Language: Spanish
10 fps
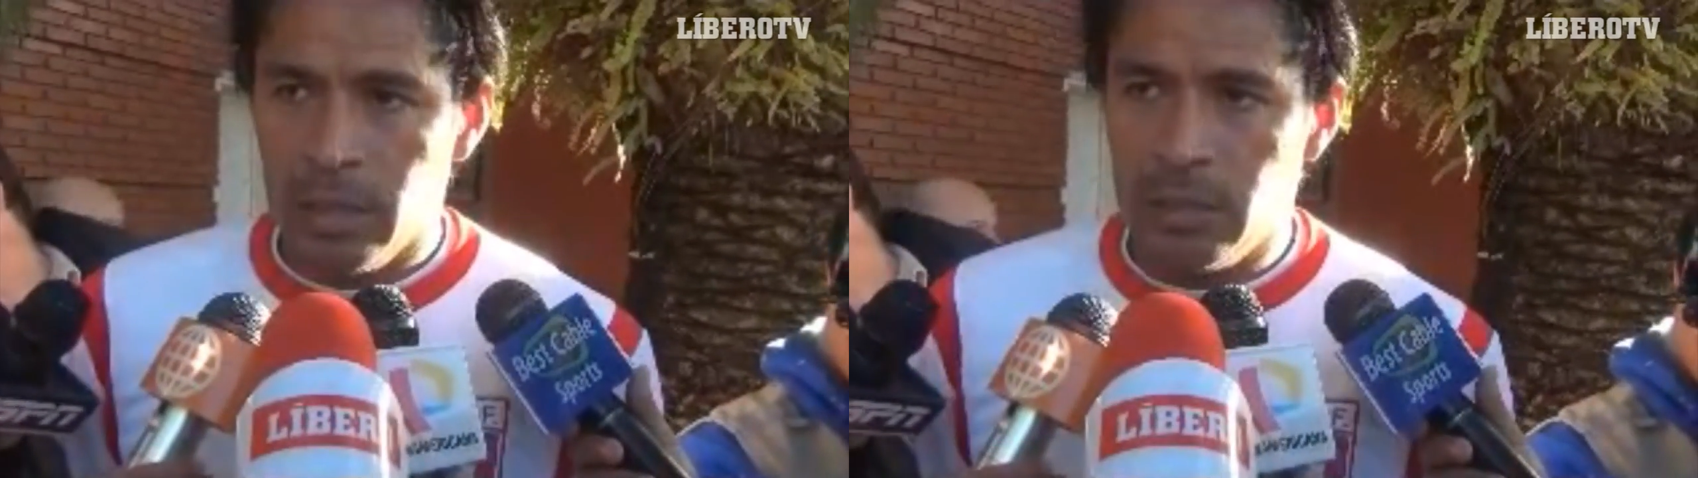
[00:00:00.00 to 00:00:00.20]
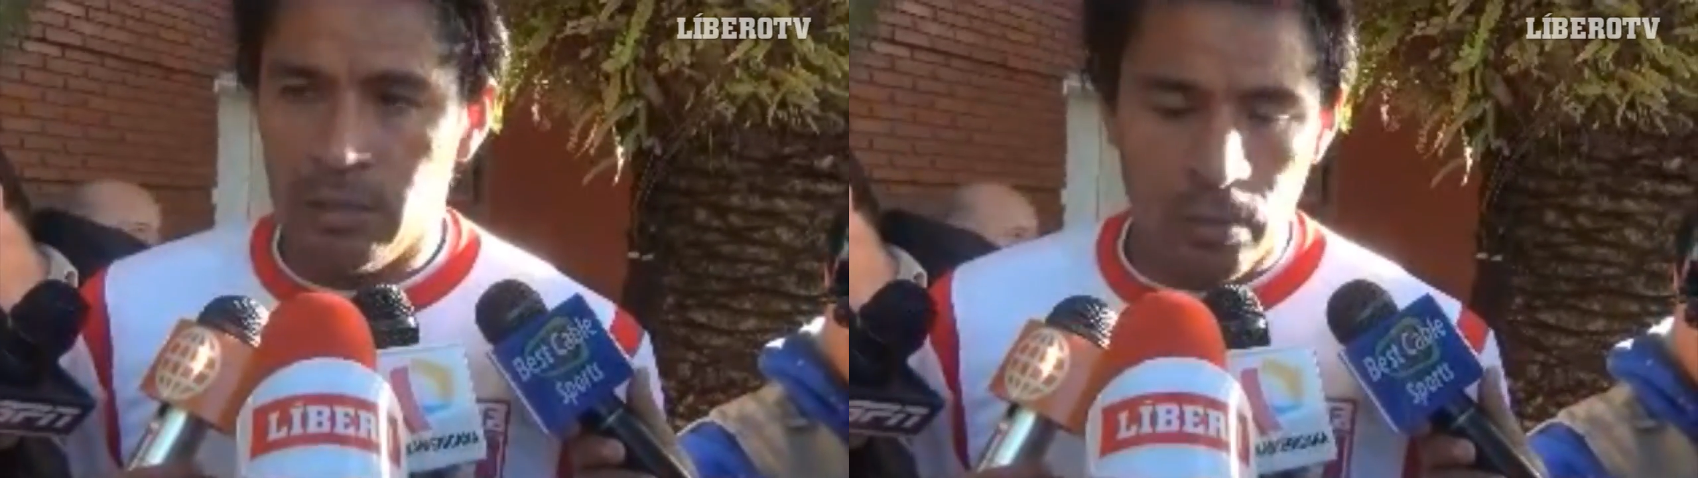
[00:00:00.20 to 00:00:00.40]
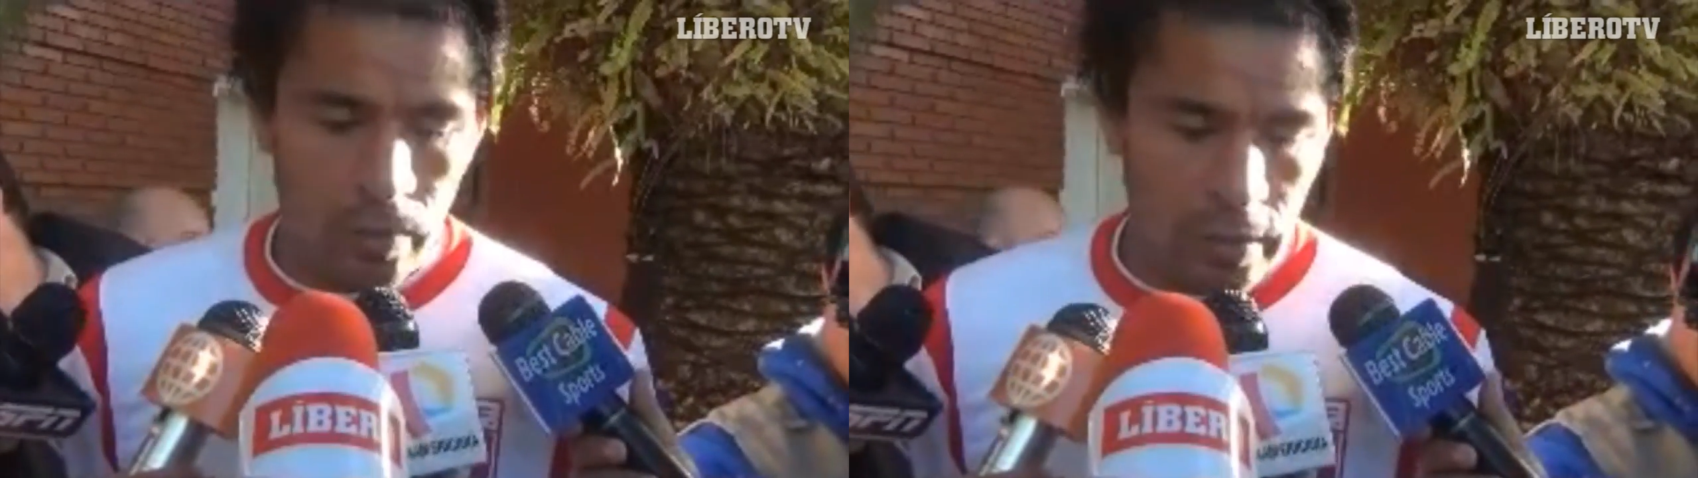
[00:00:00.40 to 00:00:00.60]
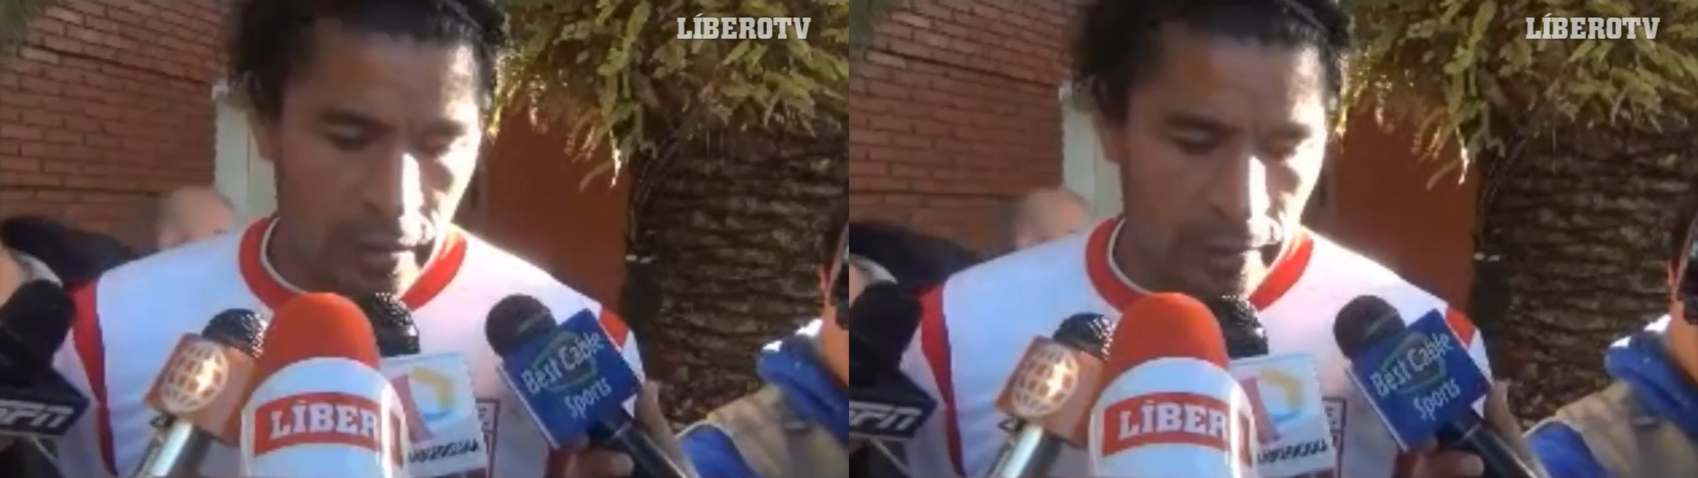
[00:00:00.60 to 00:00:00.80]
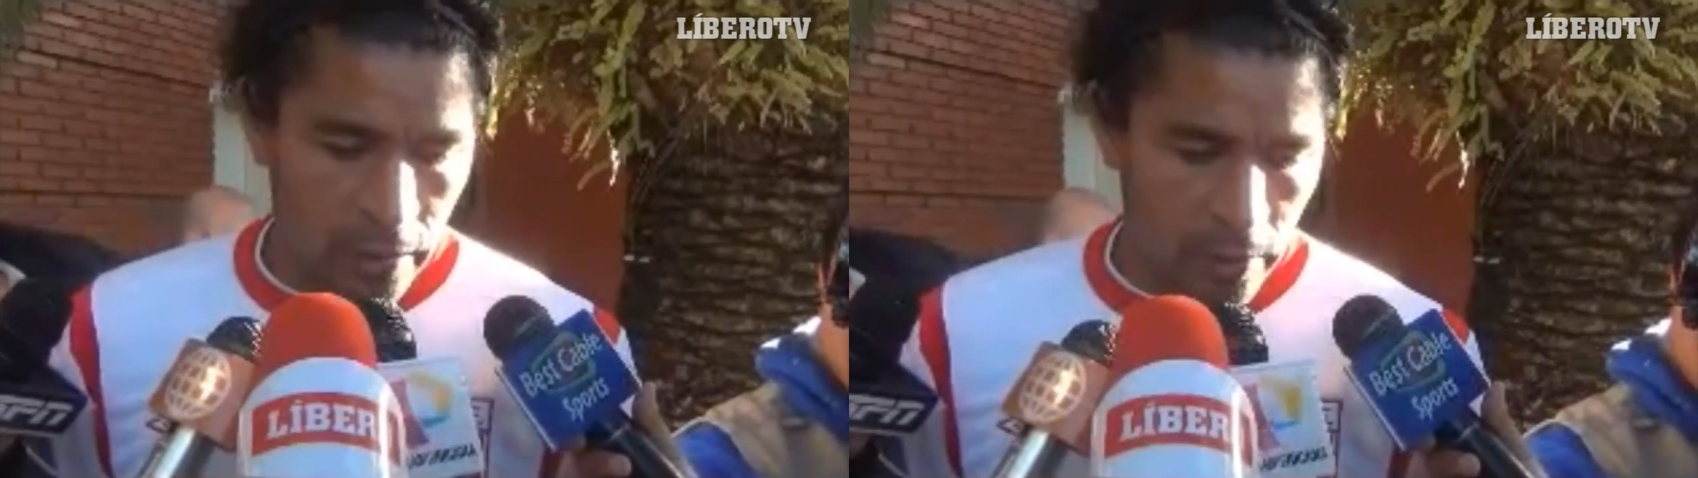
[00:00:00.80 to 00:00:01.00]
hicimos un
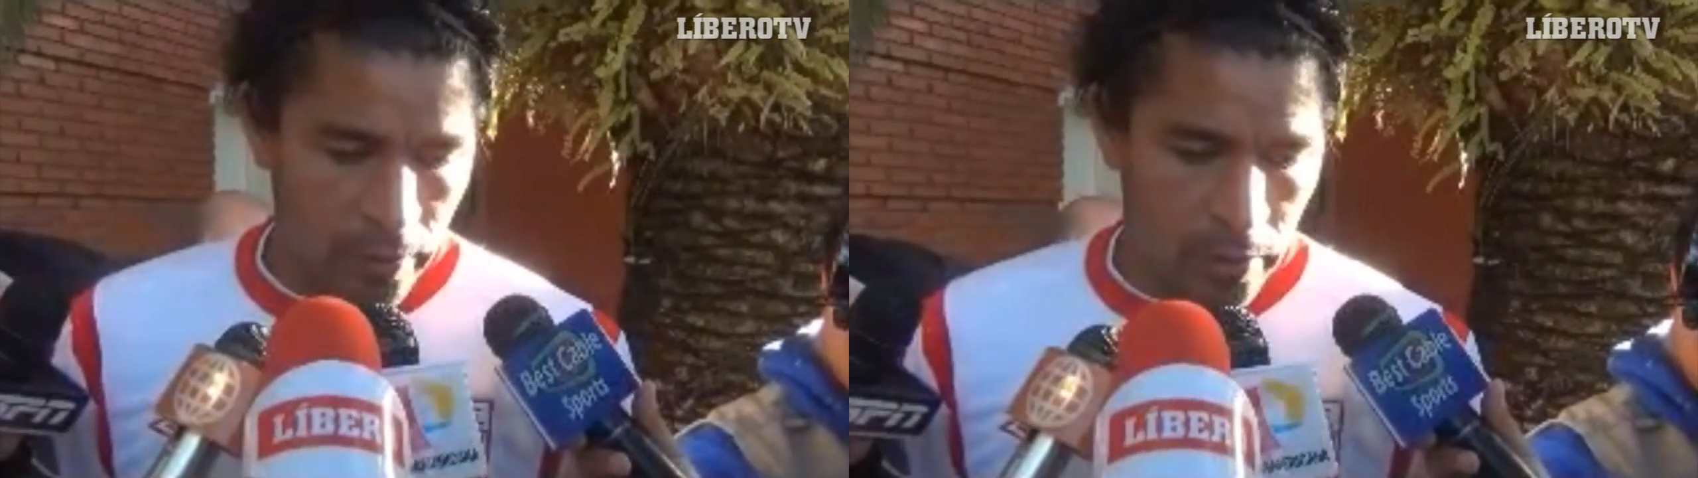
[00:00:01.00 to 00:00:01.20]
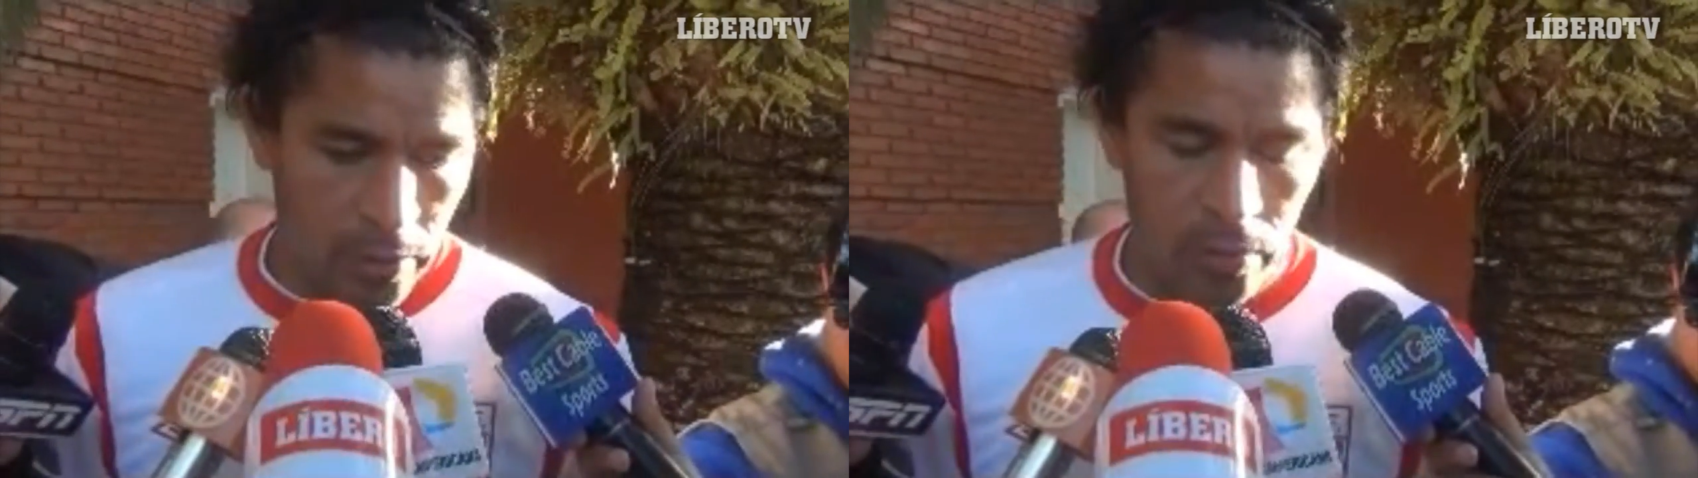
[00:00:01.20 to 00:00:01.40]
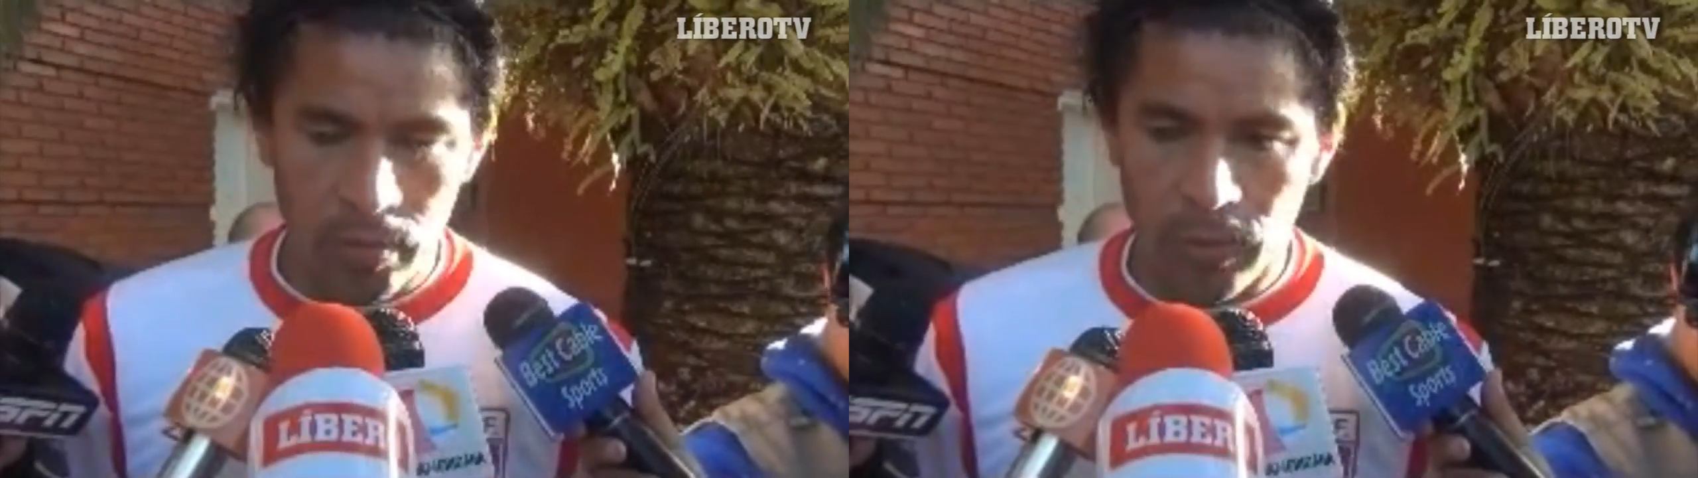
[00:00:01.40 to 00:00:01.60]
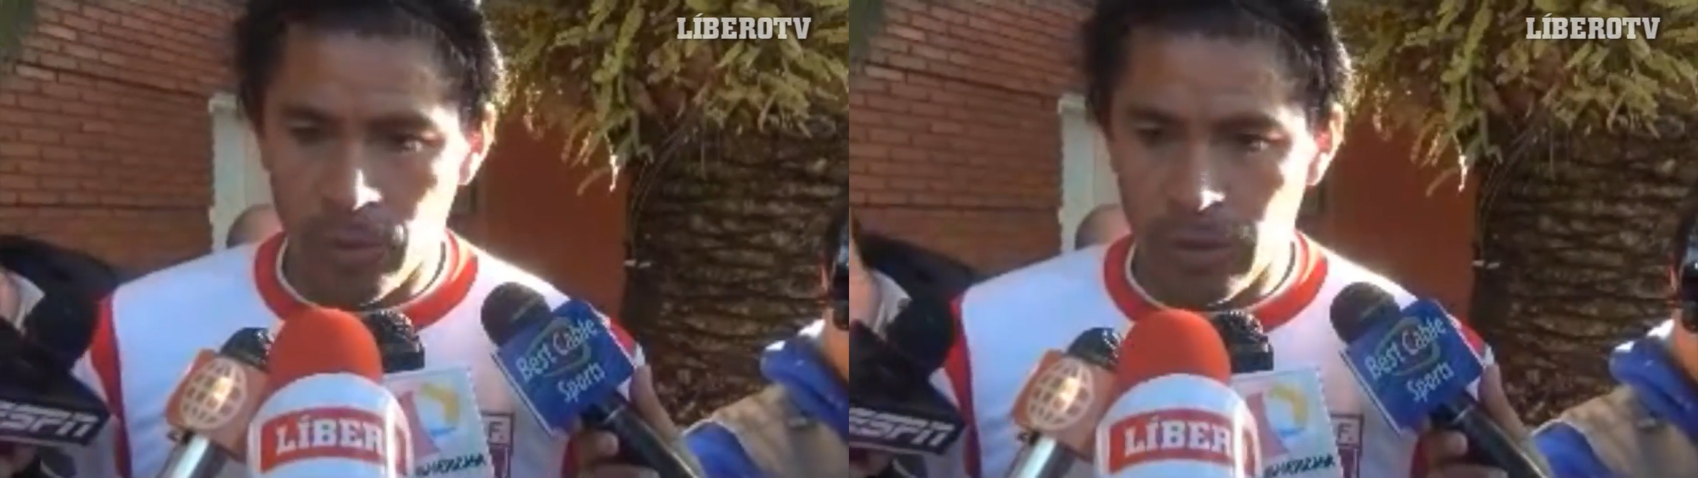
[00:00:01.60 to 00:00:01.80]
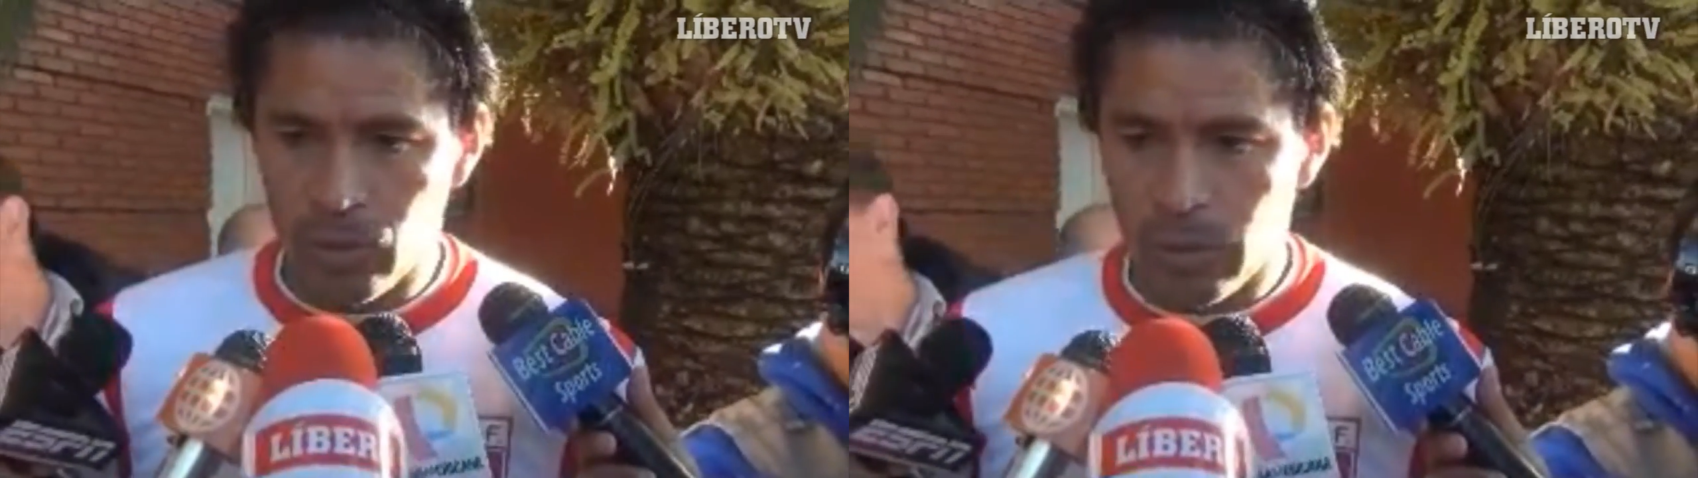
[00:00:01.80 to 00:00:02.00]
buen trabajo, pero no
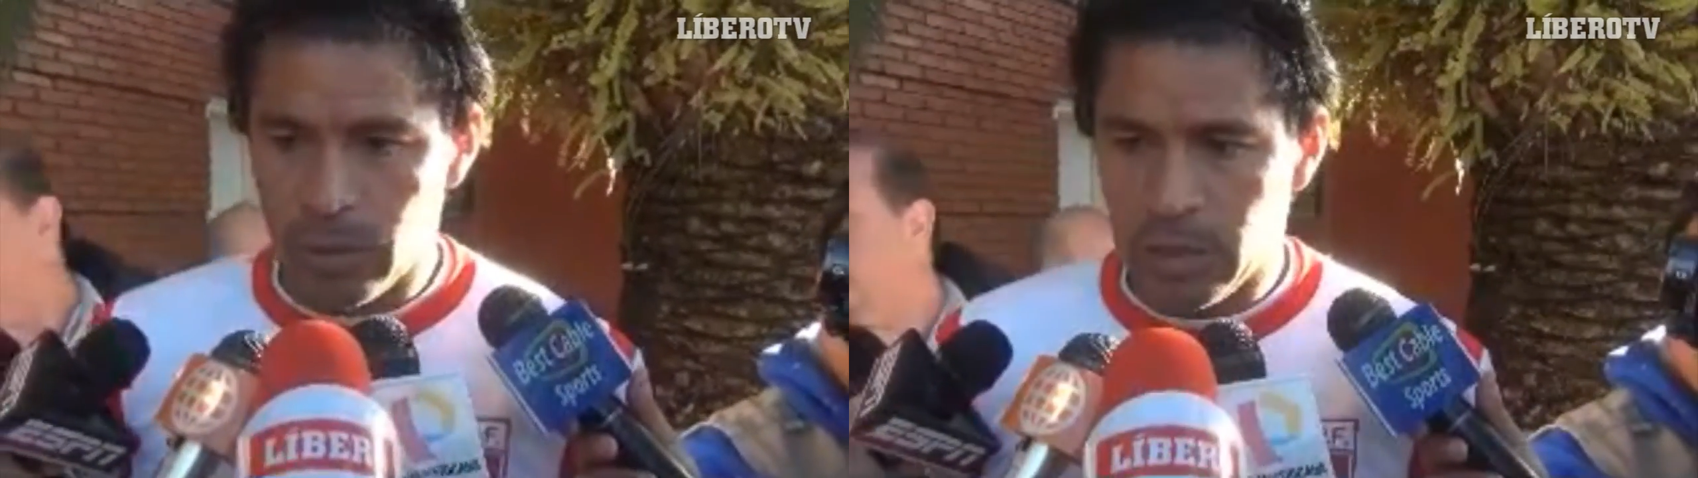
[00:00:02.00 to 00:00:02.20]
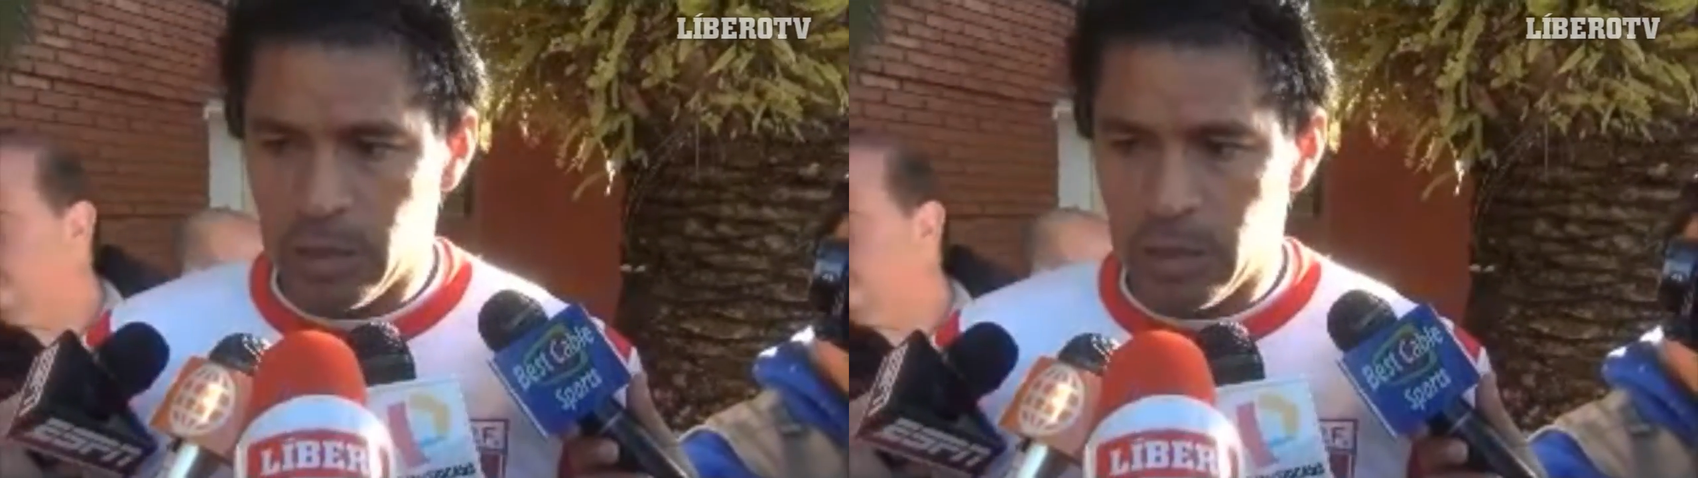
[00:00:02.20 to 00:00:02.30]
tuvimos la suerte